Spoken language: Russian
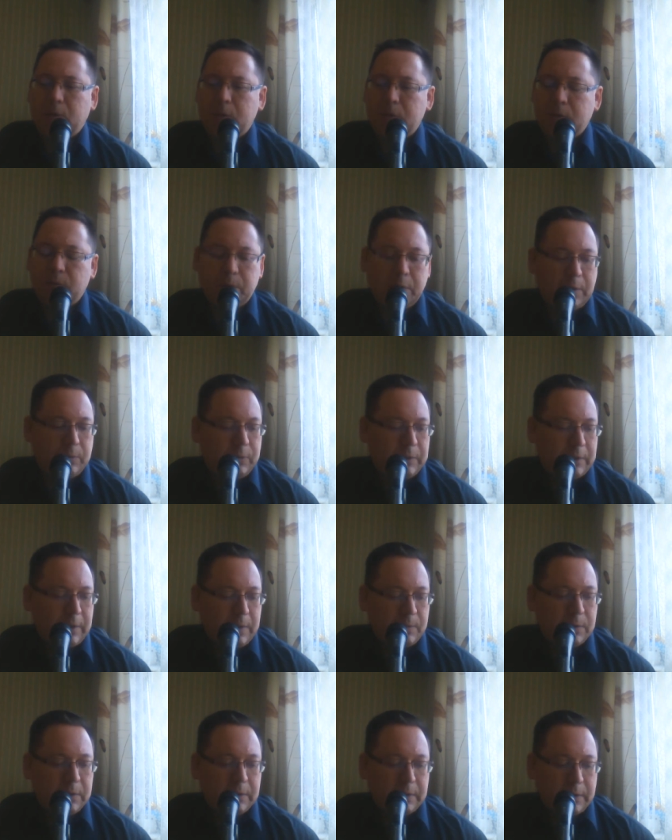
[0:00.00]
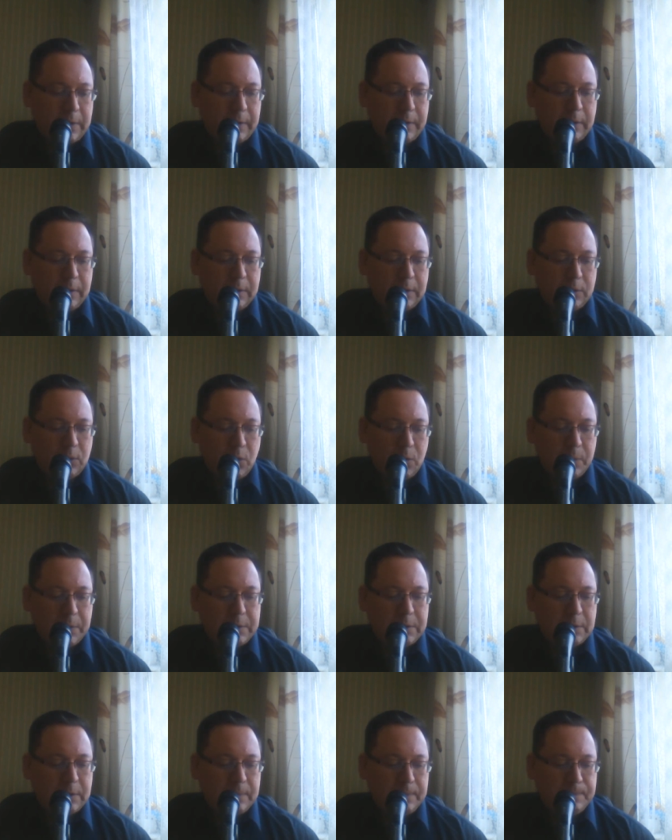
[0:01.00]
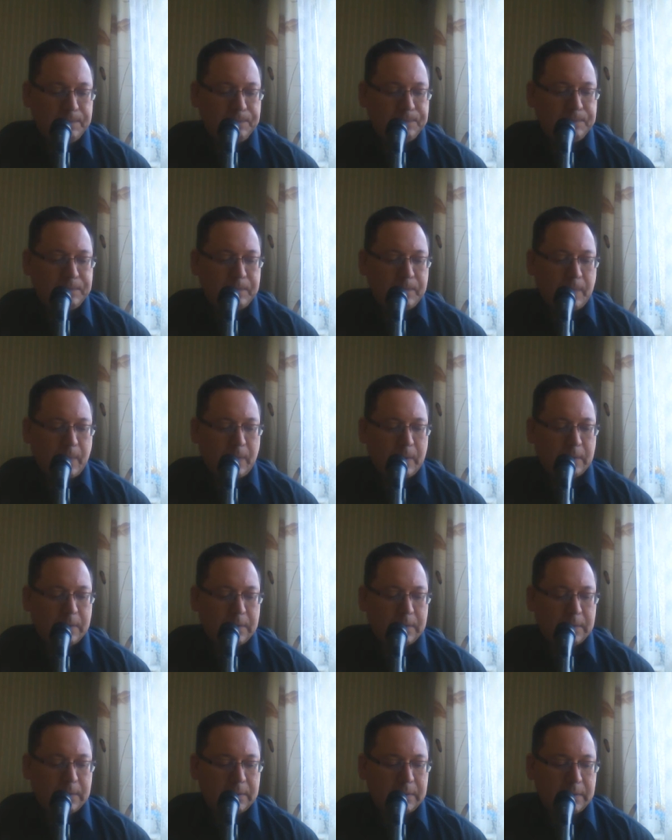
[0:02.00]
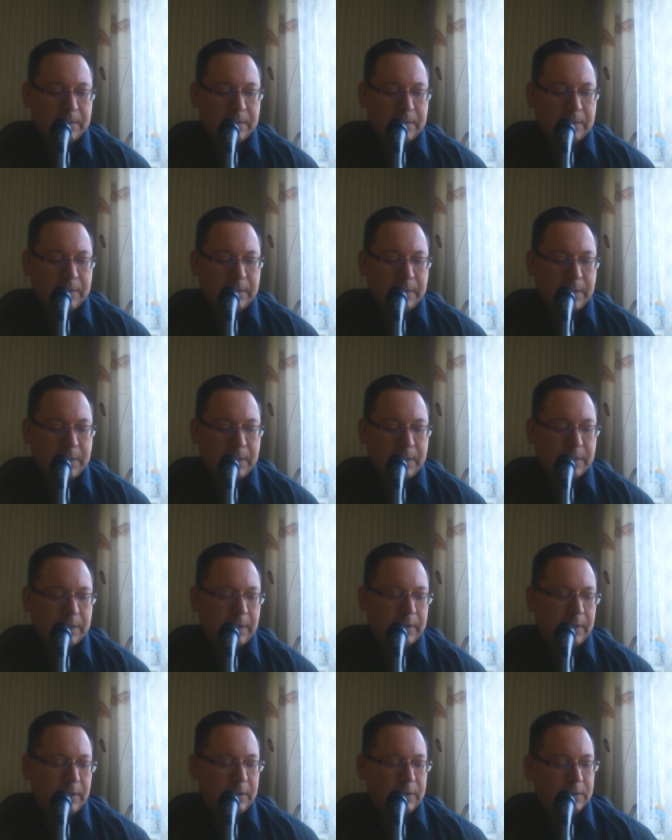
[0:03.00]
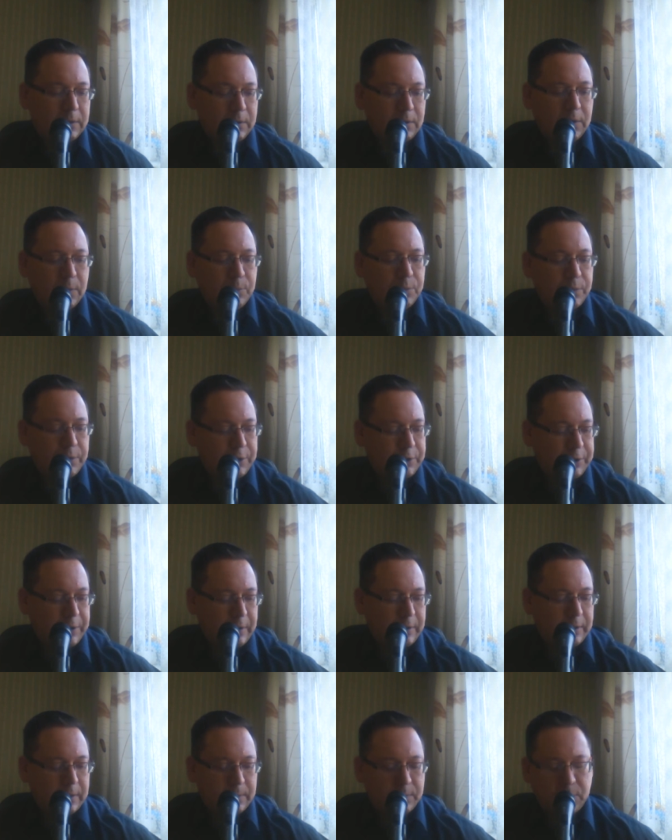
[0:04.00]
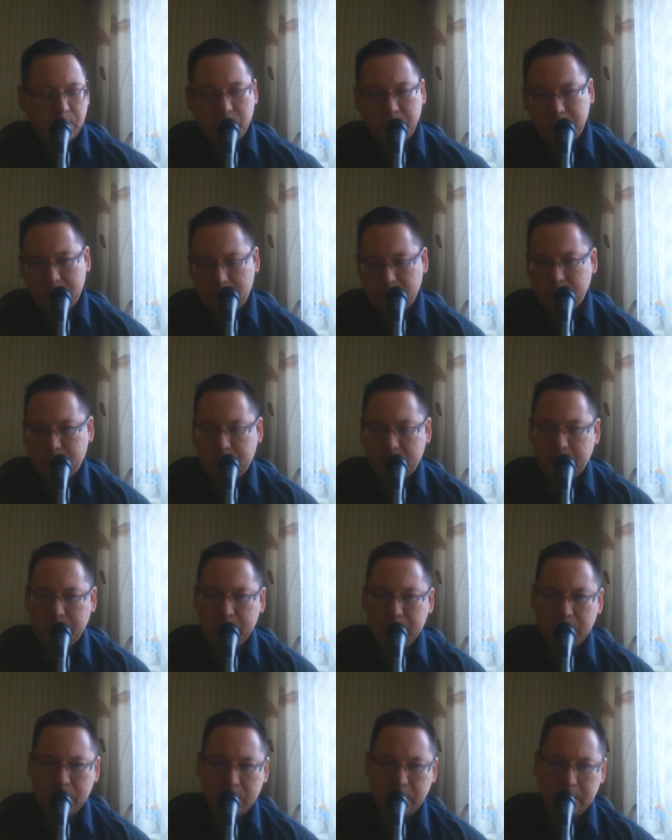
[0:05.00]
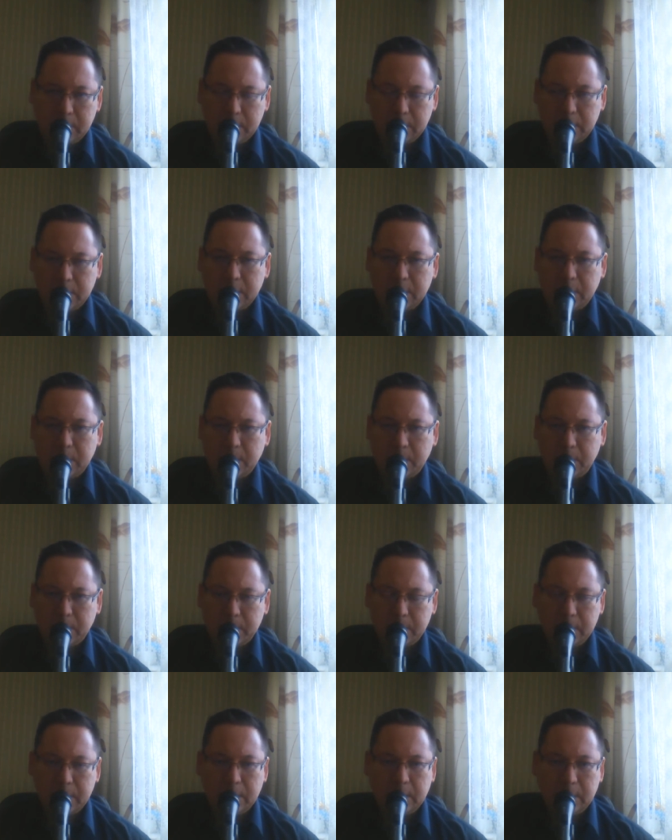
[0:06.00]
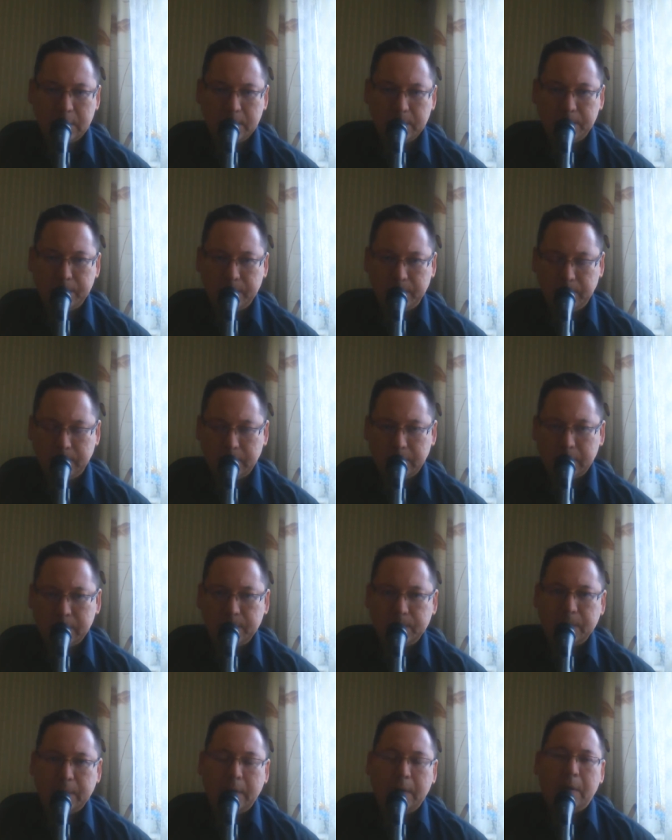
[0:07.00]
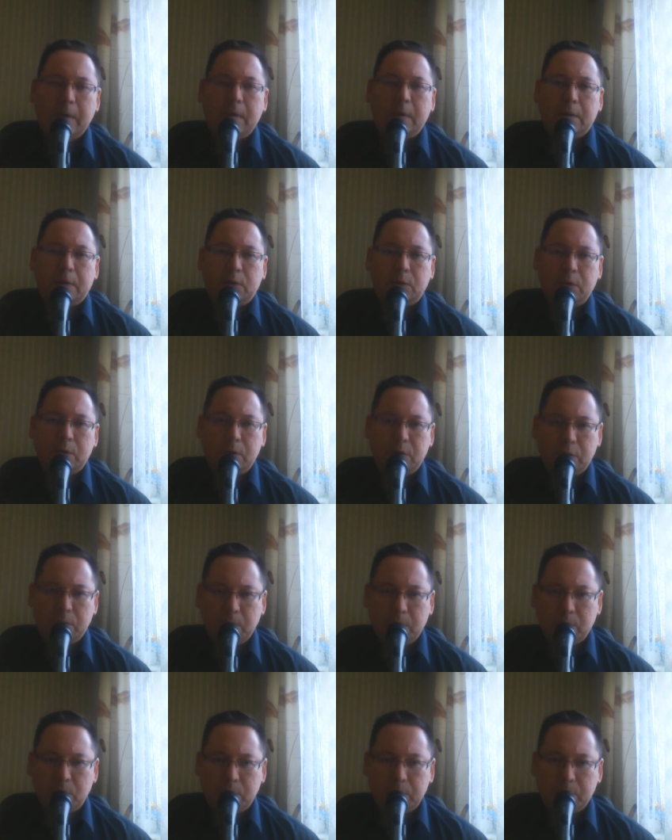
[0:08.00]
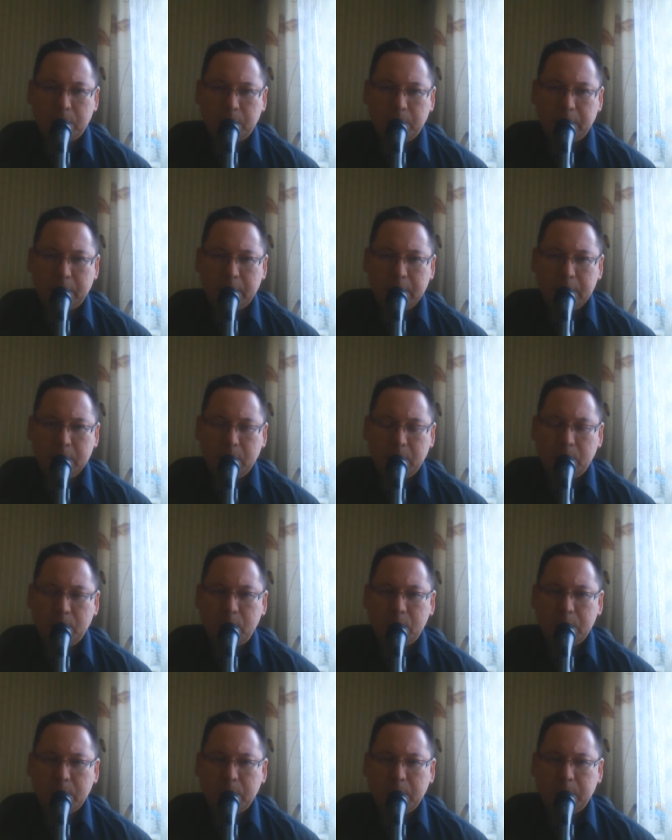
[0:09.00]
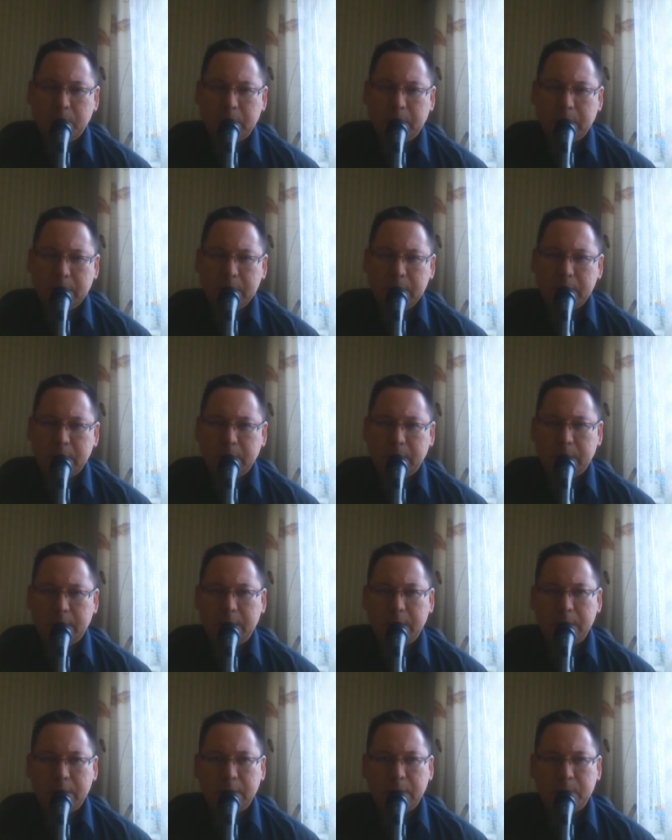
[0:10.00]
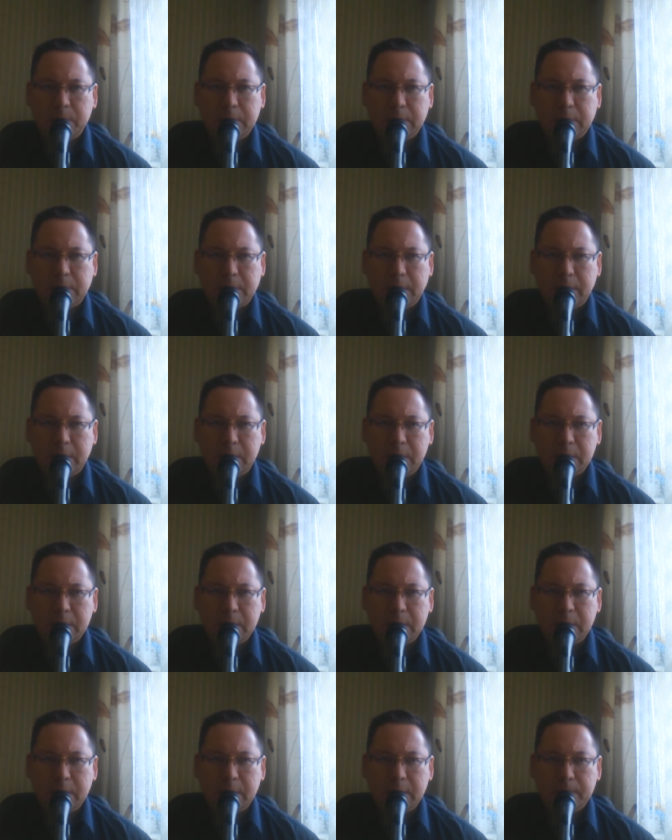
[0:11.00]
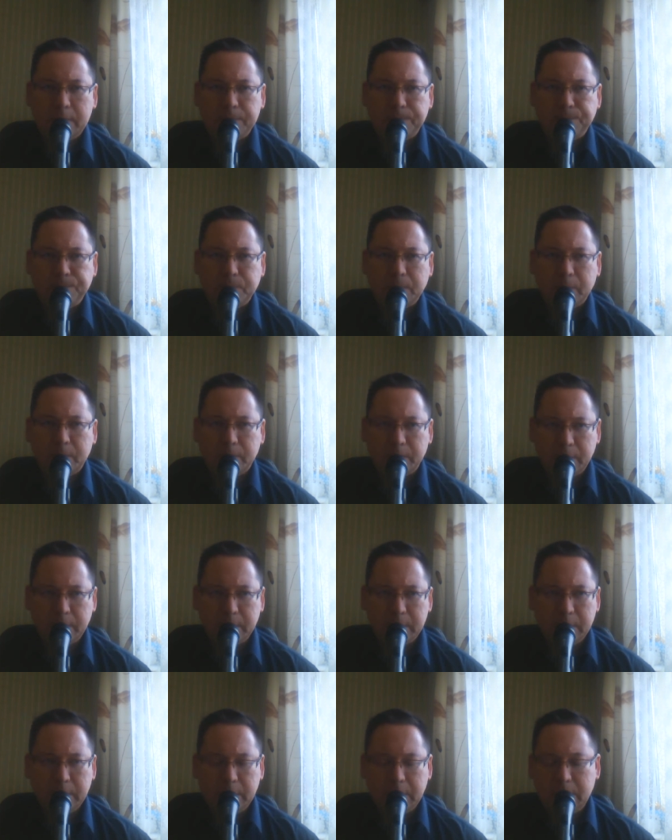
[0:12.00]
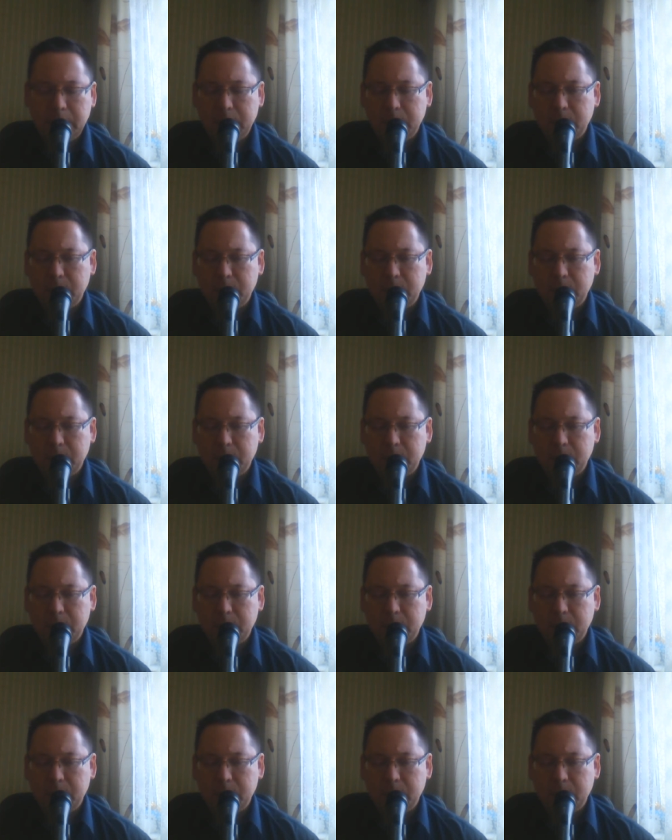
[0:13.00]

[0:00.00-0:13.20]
есть мы опираемся на какие-то домыслы, на какие-то допущения. Точной информации у нас на самом деле нет. На что еще мы можем опираться? Мы можем опираться на какие-то психологические выгоды или